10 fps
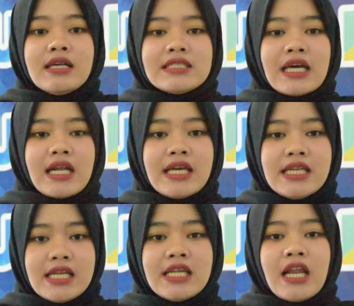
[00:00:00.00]
Cara
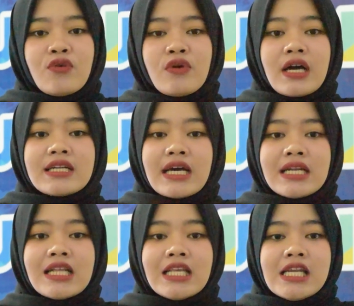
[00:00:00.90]
ini dilakukan
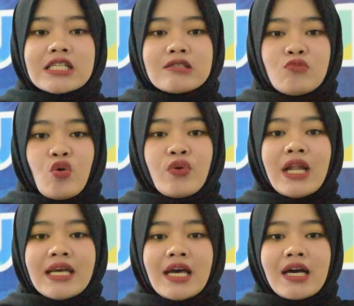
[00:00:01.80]
karena tidak semua
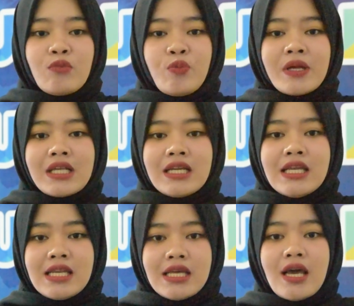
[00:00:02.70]
wilayah kabupaten
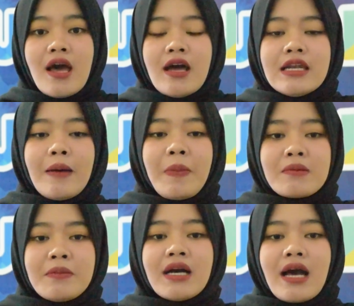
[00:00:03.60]
ini dapat
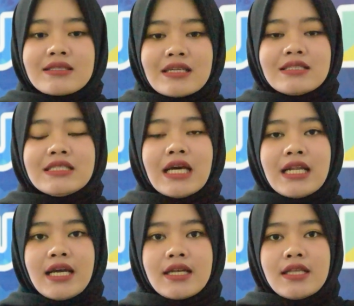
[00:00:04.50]
mengakses
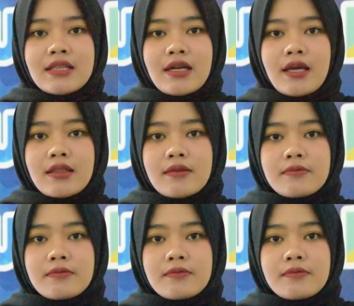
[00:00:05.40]
jaringan internet.